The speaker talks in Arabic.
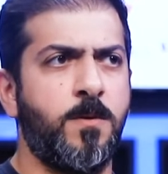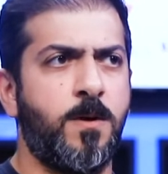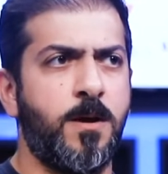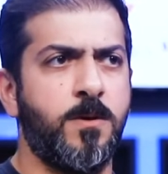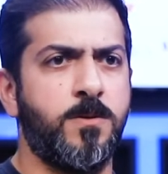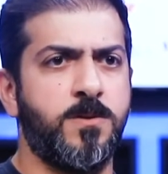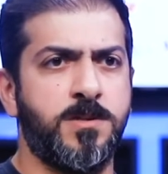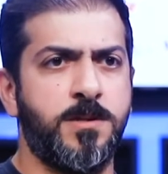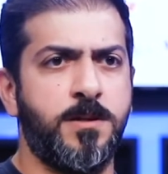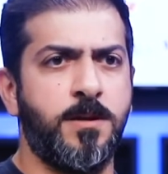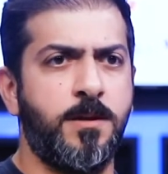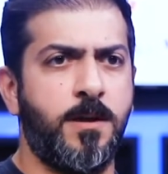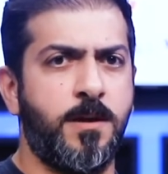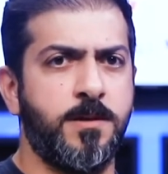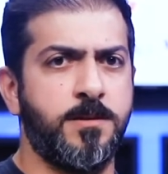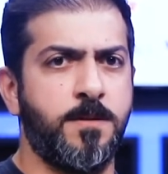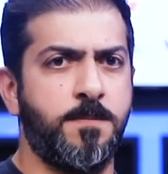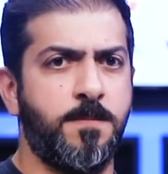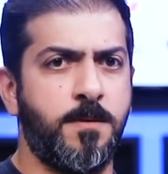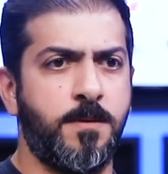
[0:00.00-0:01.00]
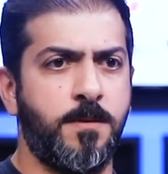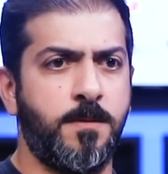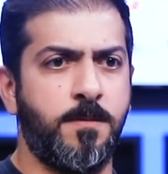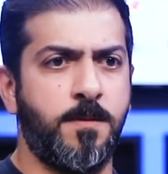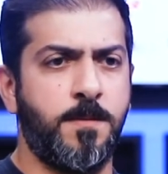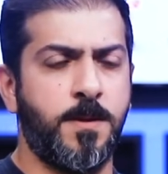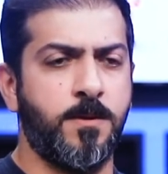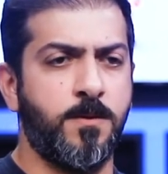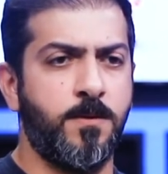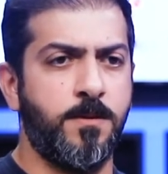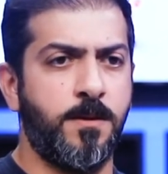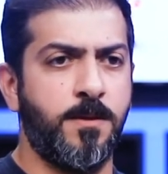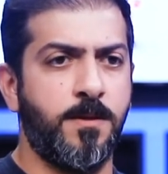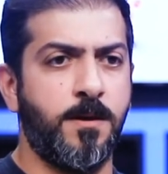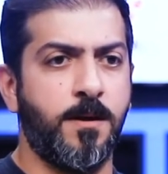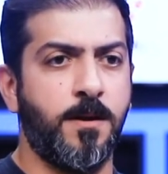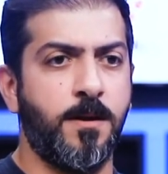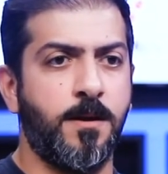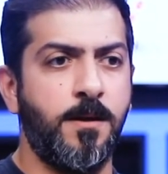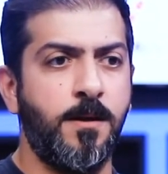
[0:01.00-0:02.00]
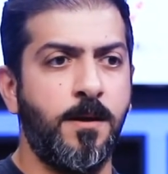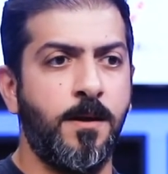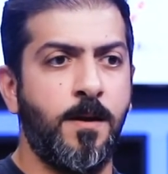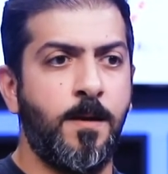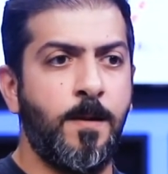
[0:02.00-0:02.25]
91 حسب ما تخوني الذاكره